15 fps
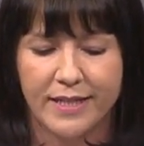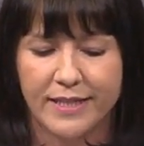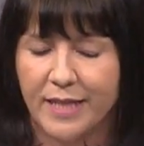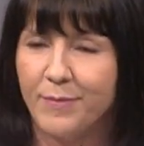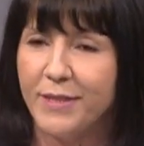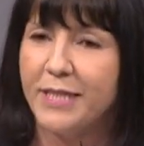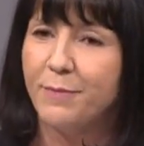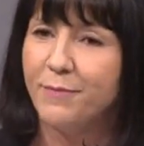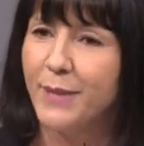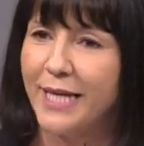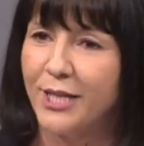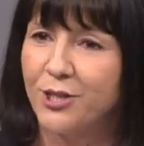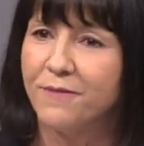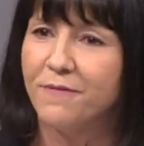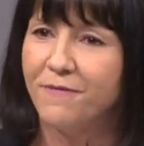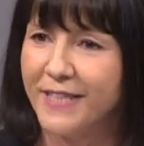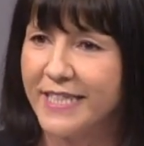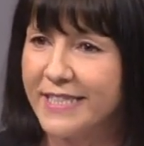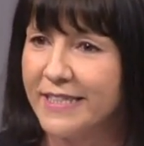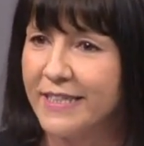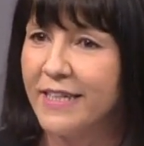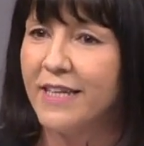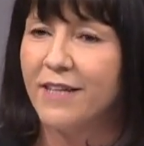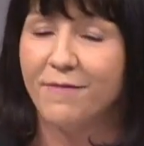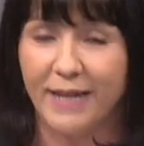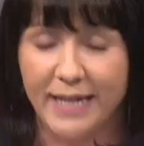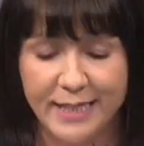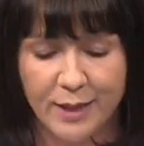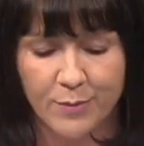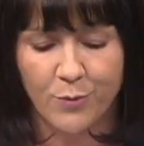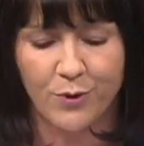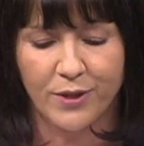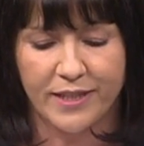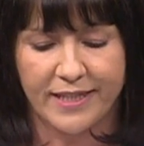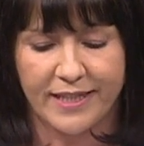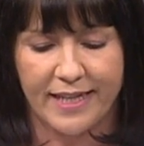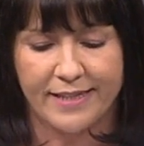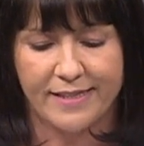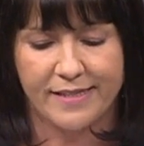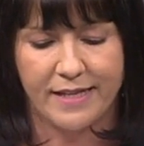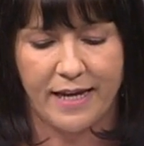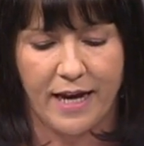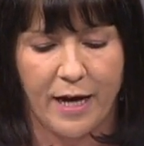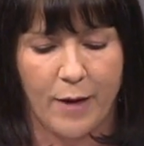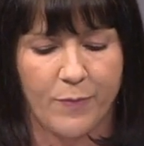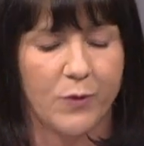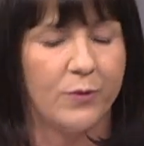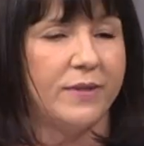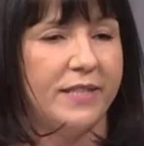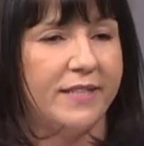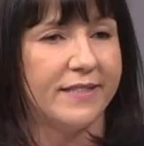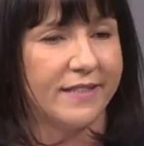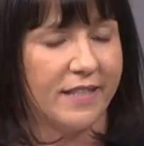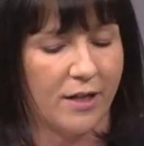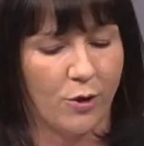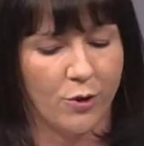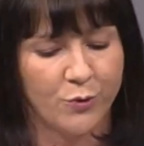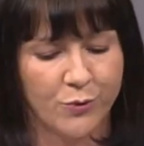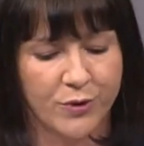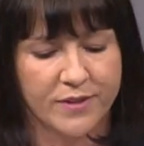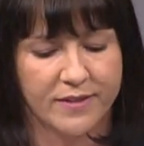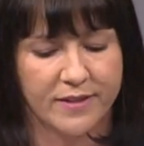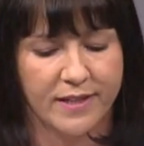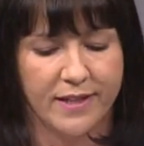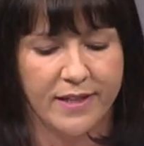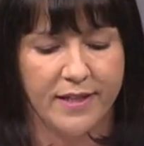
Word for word: damit die Menschen wissen, welche Möglichkeiten sie haben und diese dann auch nutzen.